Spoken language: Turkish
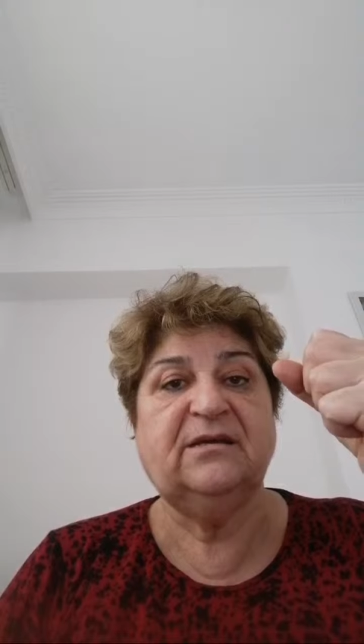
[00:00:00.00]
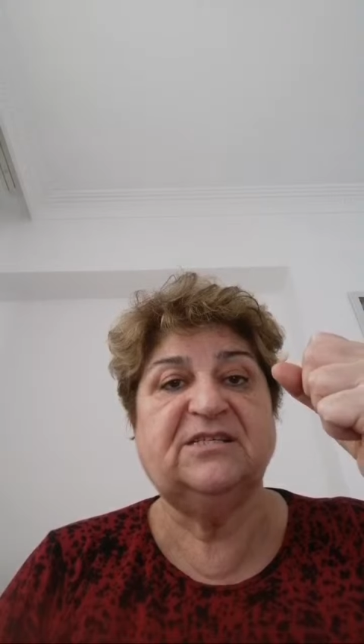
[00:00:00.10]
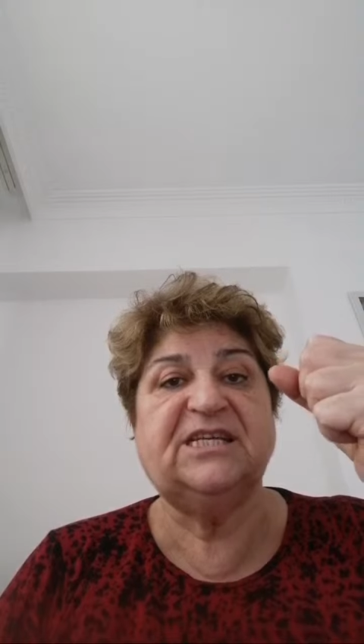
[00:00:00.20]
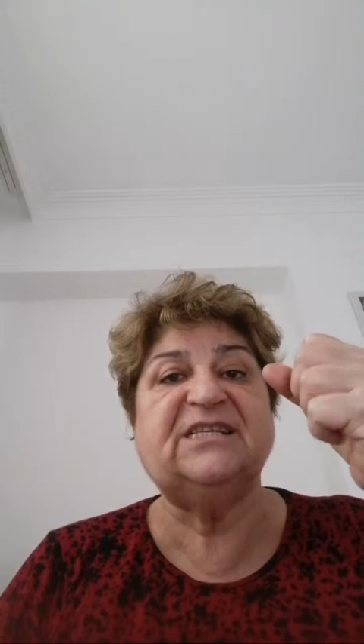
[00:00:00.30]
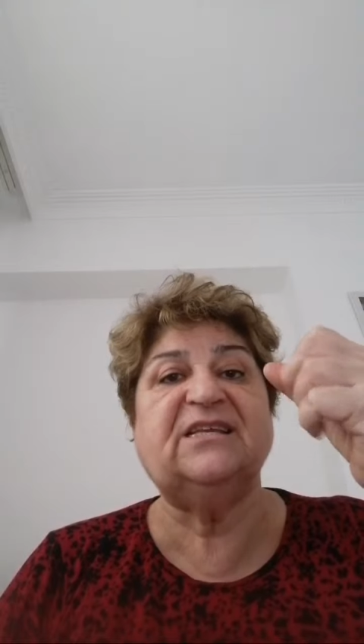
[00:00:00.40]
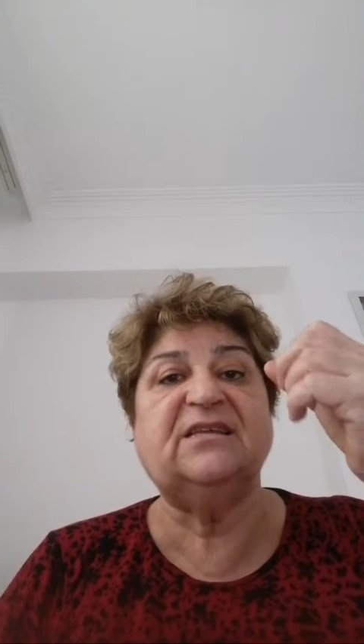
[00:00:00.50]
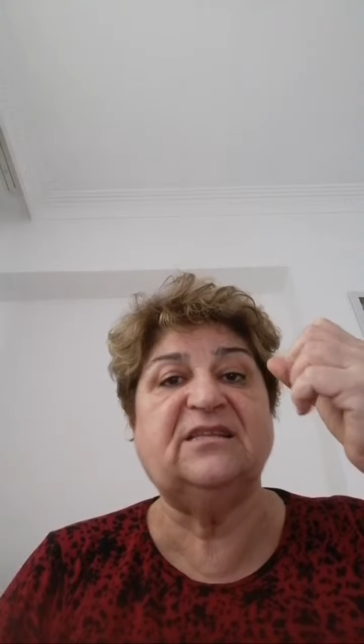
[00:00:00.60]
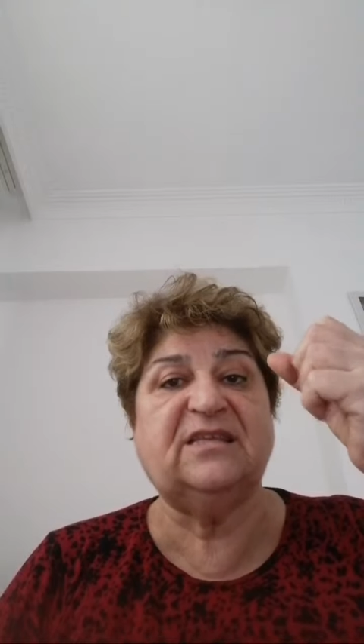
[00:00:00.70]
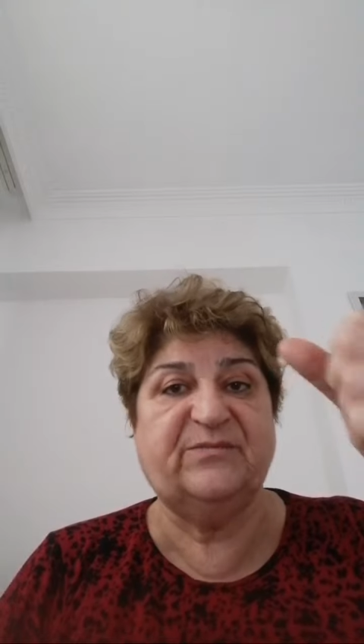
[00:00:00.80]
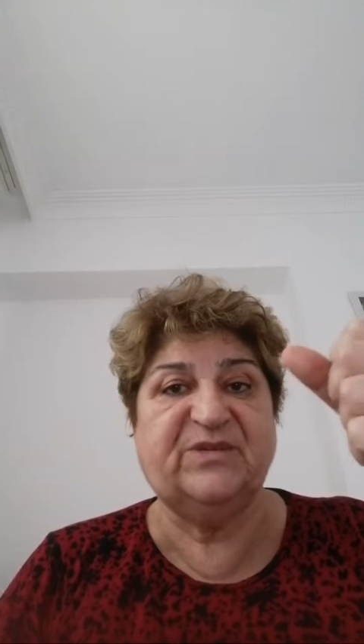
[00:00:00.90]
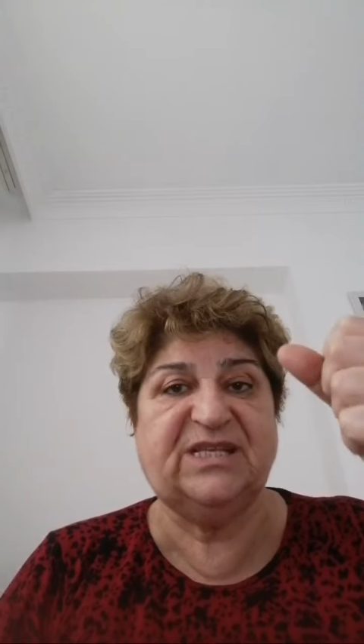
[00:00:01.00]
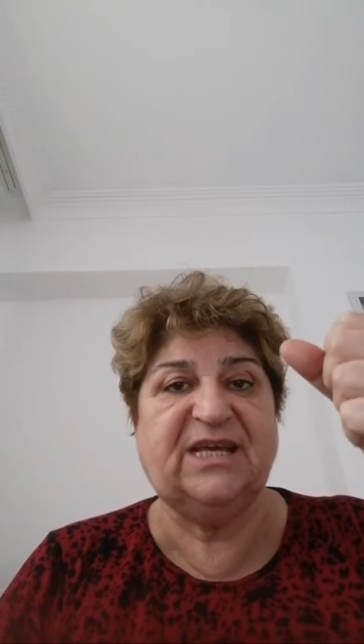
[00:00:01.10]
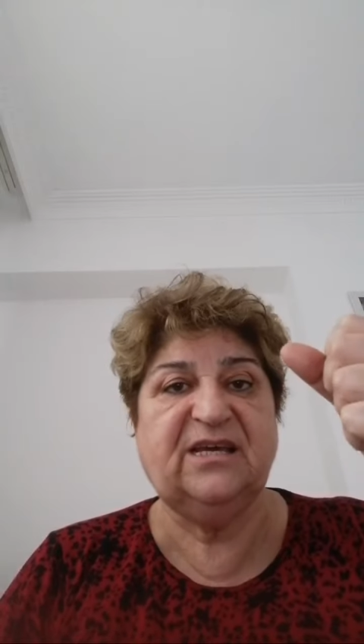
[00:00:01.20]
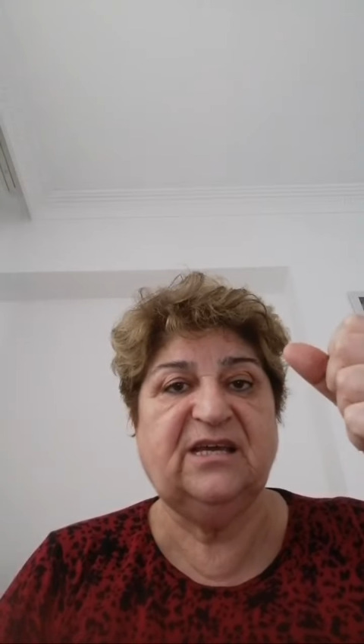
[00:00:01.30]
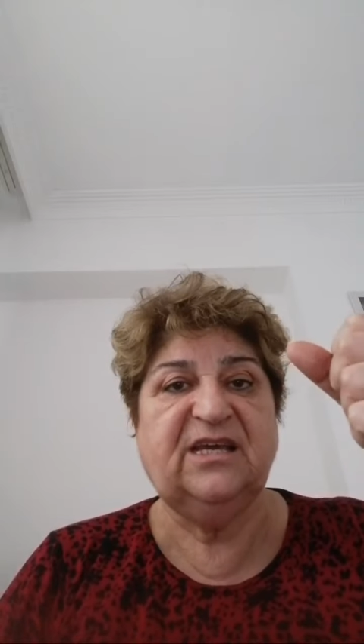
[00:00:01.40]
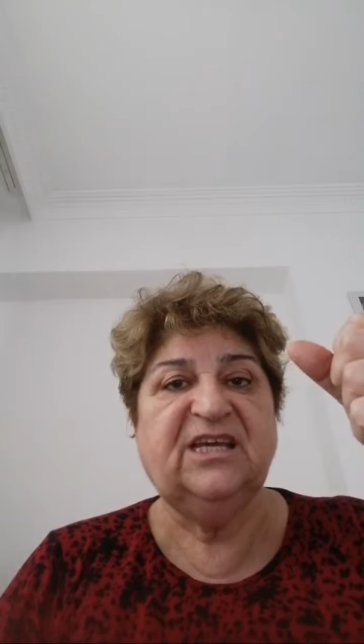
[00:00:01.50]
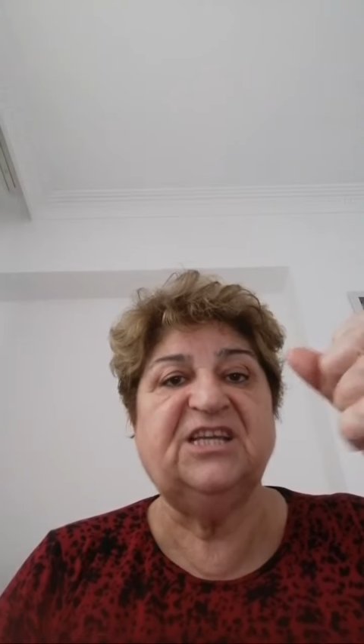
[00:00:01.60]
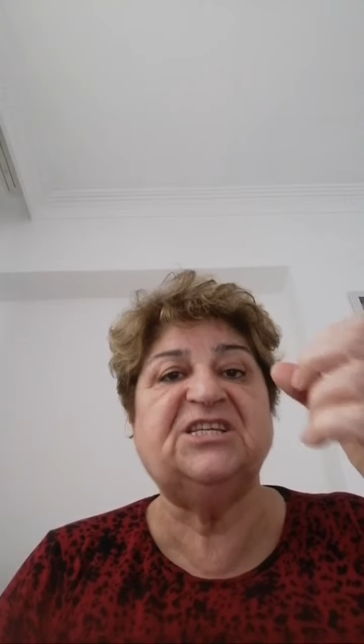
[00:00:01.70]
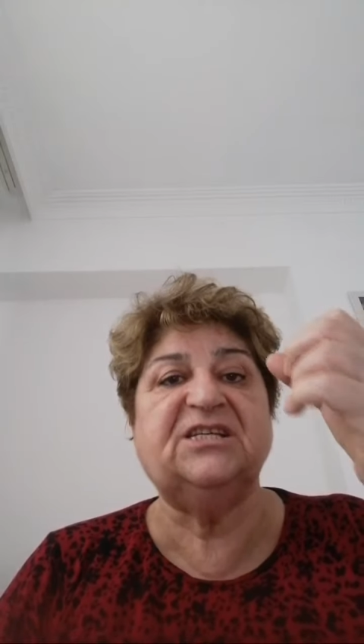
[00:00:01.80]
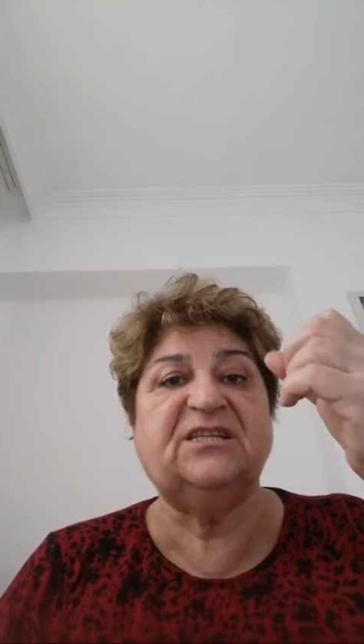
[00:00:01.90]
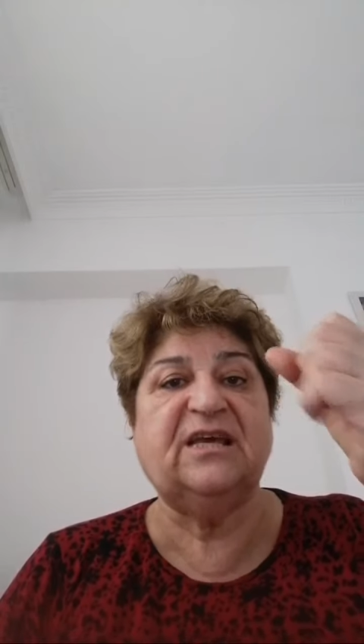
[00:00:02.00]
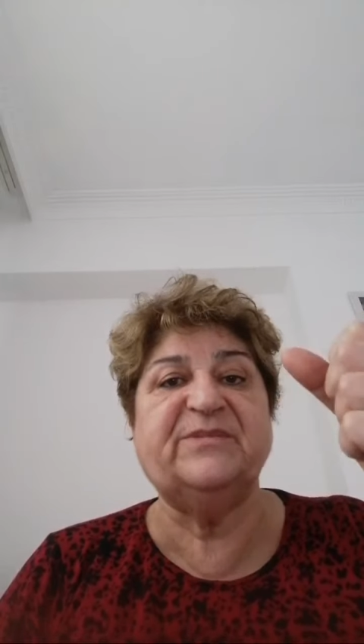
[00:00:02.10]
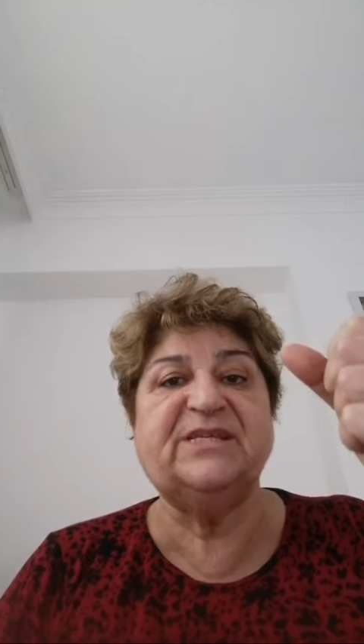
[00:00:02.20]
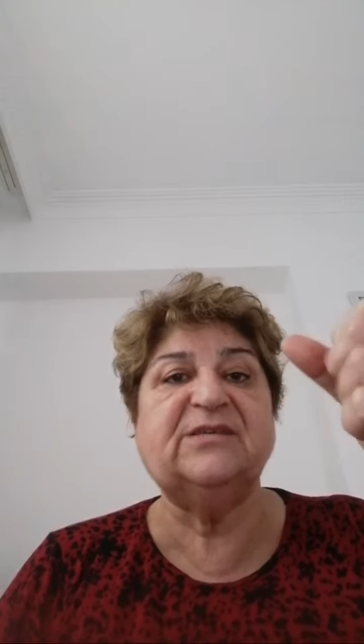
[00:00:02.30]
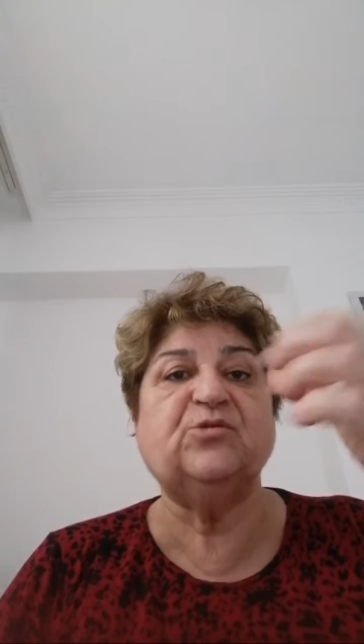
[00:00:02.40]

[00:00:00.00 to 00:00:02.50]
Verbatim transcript: Cesetini temizle. içini temizle